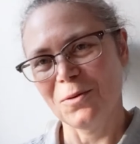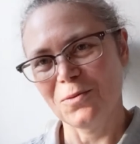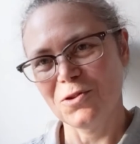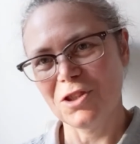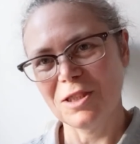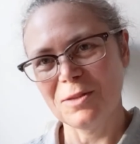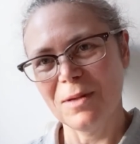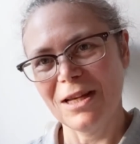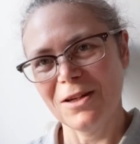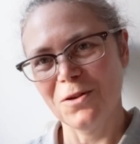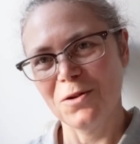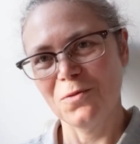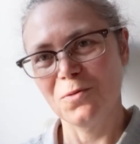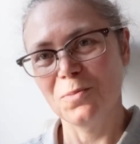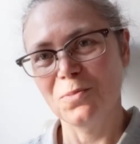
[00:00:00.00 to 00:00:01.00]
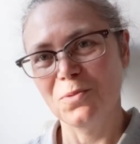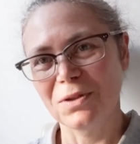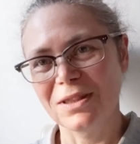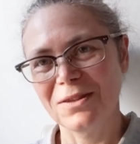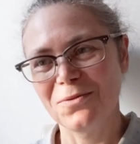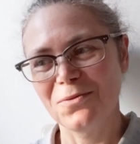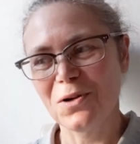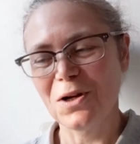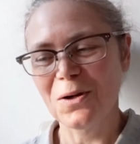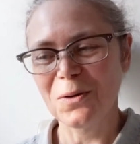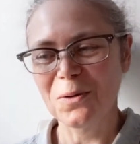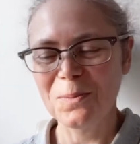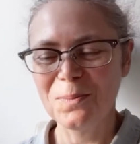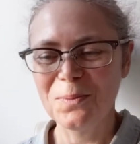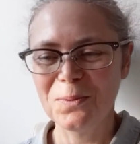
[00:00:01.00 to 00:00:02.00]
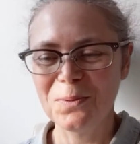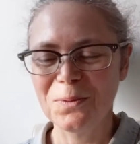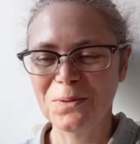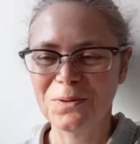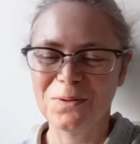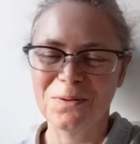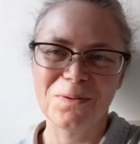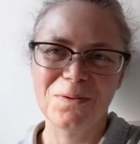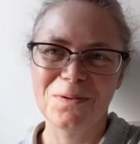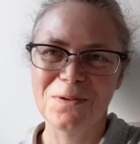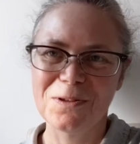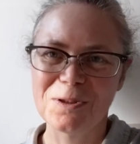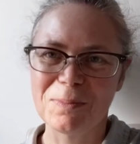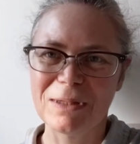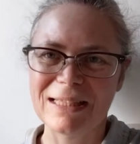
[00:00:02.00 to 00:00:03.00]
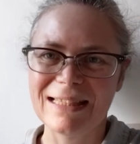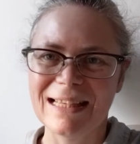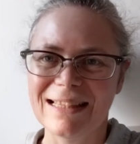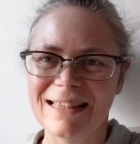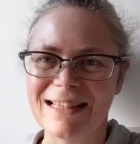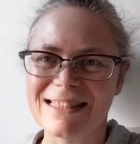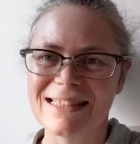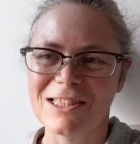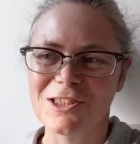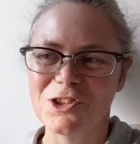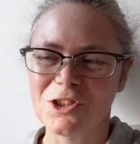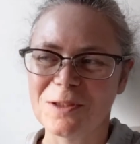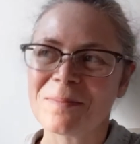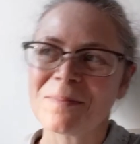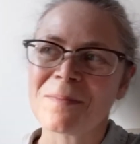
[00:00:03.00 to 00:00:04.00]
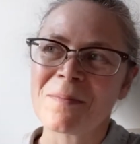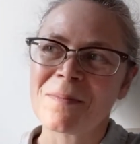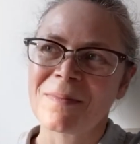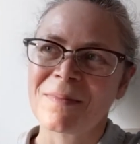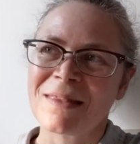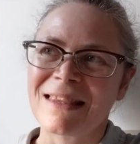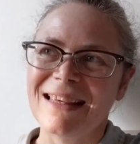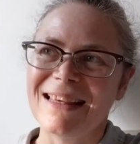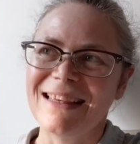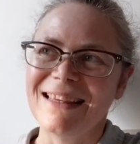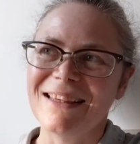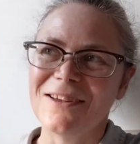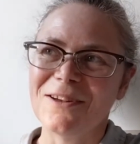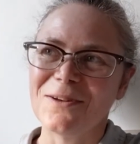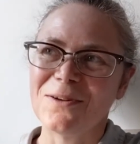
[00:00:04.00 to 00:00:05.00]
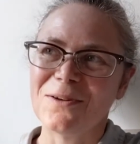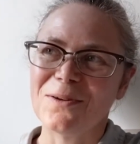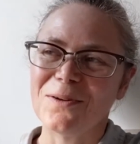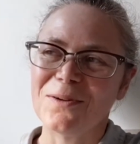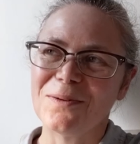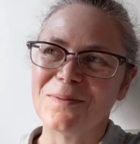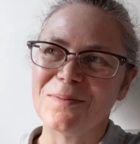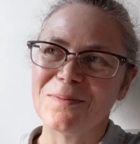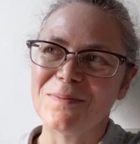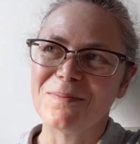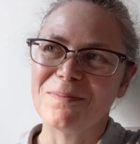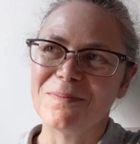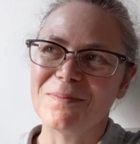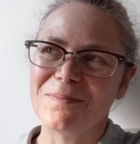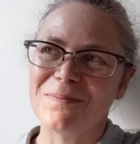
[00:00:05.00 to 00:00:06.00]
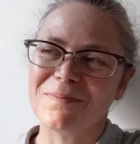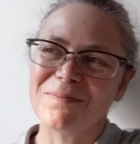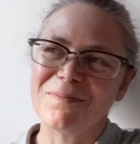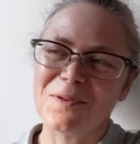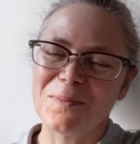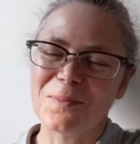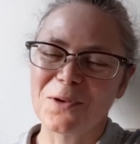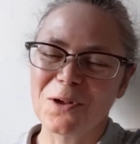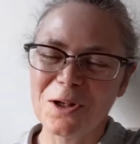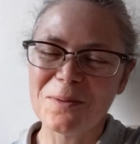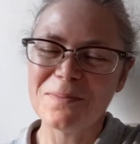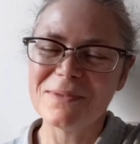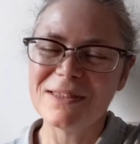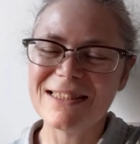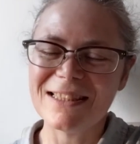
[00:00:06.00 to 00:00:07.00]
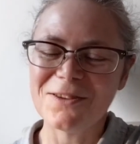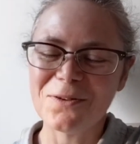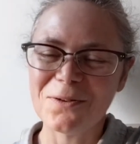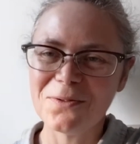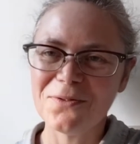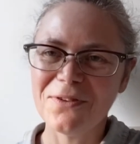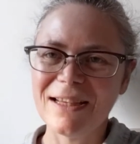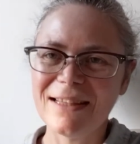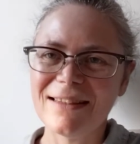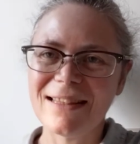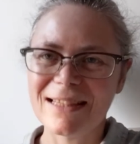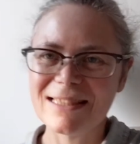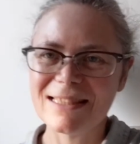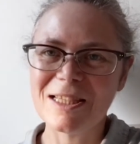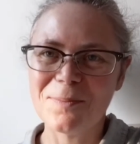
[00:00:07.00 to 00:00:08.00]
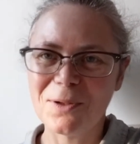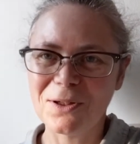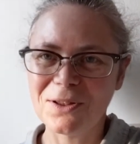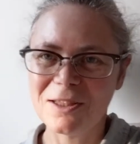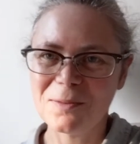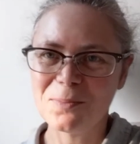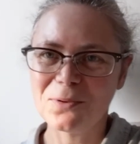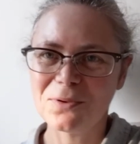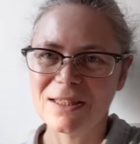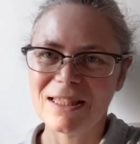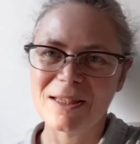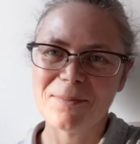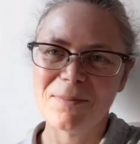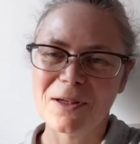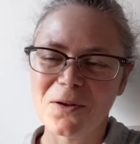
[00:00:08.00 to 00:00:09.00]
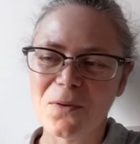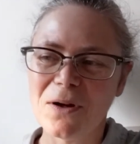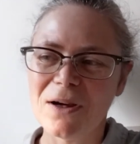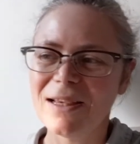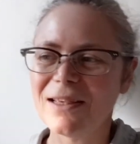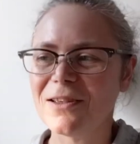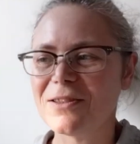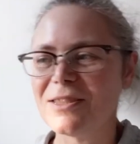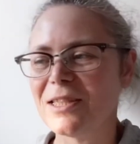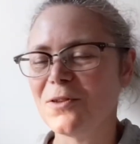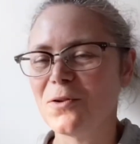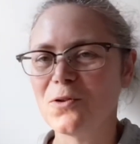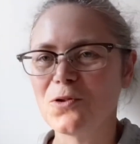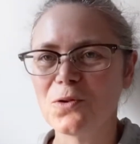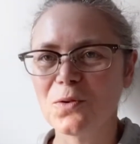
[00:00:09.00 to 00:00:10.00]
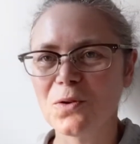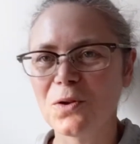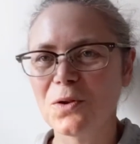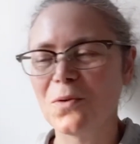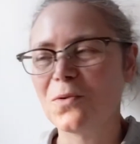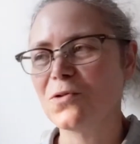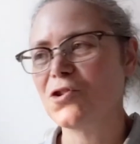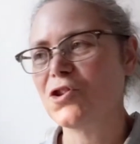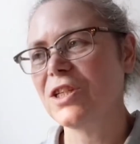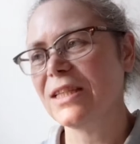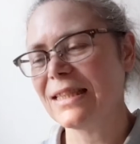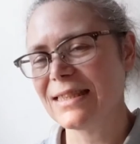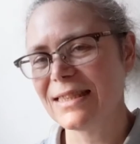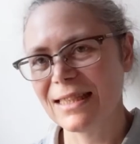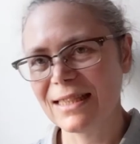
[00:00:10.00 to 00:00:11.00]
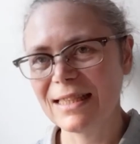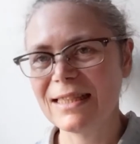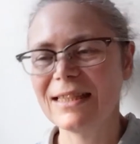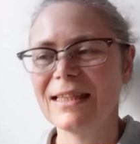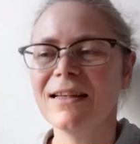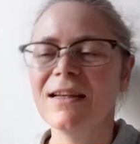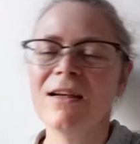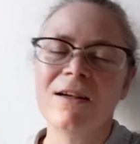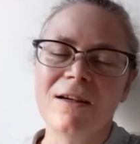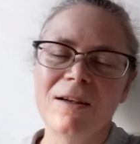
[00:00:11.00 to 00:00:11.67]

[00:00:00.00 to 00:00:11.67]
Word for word: Donc, j'espère que vous pourrez voir un peu euh, le spectacle de Saint-Jean. Et euh, comme c'est une fête très importante pour les Québécois et que c'est un jour de congé et que c'est l'été,